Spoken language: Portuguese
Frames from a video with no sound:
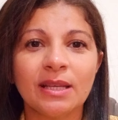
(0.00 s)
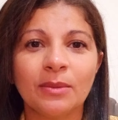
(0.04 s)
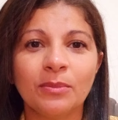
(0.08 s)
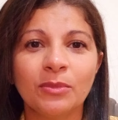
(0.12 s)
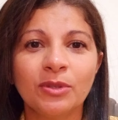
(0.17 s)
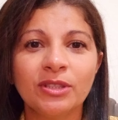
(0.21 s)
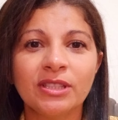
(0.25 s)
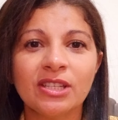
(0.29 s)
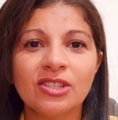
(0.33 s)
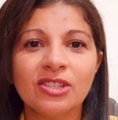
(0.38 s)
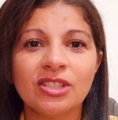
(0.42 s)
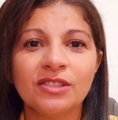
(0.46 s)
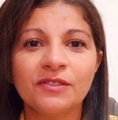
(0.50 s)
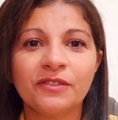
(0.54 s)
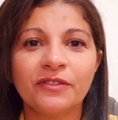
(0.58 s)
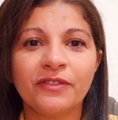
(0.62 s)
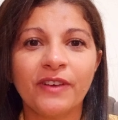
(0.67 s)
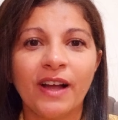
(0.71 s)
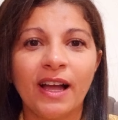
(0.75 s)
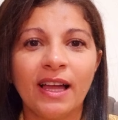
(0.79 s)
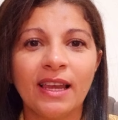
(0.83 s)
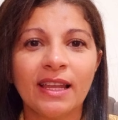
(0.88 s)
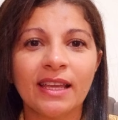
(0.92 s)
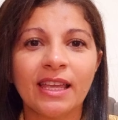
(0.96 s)
Muita gente
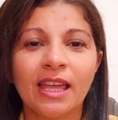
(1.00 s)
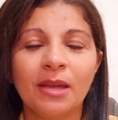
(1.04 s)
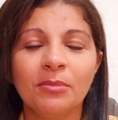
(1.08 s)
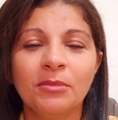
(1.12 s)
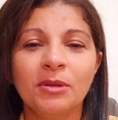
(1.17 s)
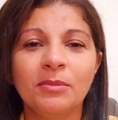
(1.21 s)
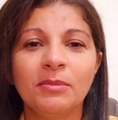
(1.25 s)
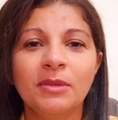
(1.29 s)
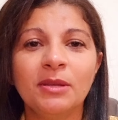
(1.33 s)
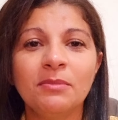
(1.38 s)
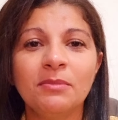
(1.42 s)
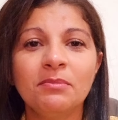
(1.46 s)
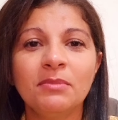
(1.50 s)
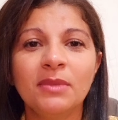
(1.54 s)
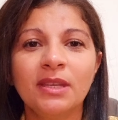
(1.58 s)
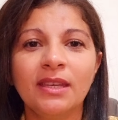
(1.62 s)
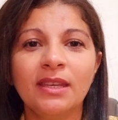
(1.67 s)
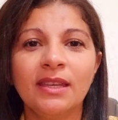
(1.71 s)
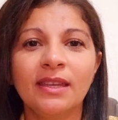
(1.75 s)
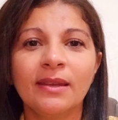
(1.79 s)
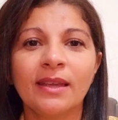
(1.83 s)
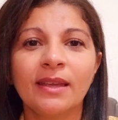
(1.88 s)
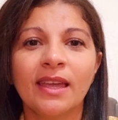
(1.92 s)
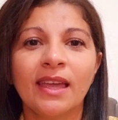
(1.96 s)
fala que é
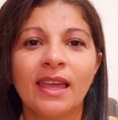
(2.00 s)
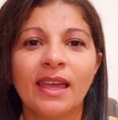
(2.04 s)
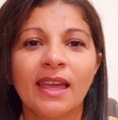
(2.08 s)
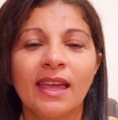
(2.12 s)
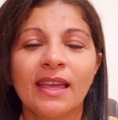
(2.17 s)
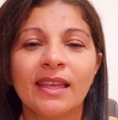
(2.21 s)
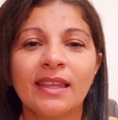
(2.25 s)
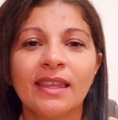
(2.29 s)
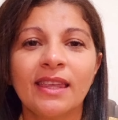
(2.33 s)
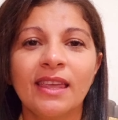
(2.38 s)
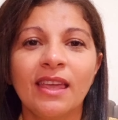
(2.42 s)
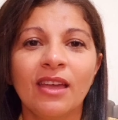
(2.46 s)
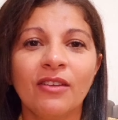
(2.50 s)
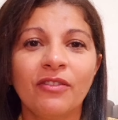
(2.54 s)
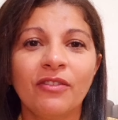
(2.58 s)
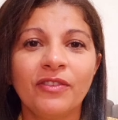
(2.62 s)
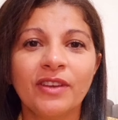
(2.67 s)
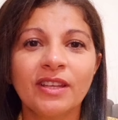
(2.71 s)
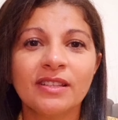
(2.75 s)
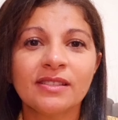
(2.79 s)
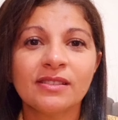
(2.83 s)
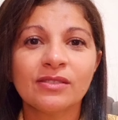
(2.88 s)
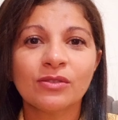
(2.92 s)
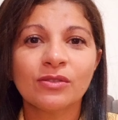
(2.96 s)
mimimi, que é
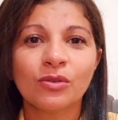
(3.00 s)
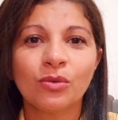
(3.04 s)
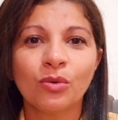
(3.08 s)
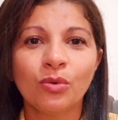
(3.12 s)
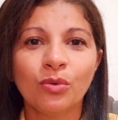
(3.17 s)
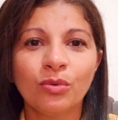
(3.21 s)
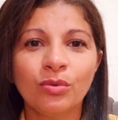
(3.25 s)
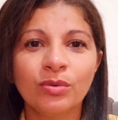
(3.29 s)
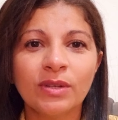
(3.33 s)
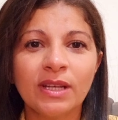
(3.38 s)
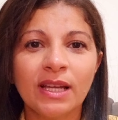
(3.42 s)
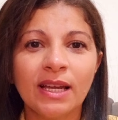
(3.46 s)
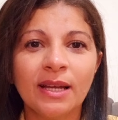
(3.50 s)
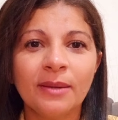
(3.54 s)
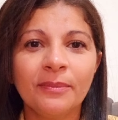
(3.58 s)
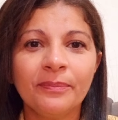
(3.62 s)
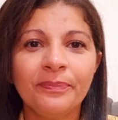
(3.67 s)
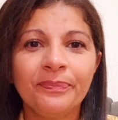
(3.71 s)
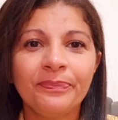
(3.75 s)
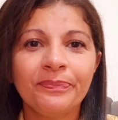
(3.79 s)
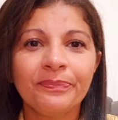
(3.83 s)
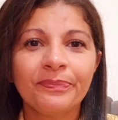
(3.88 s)
frescura,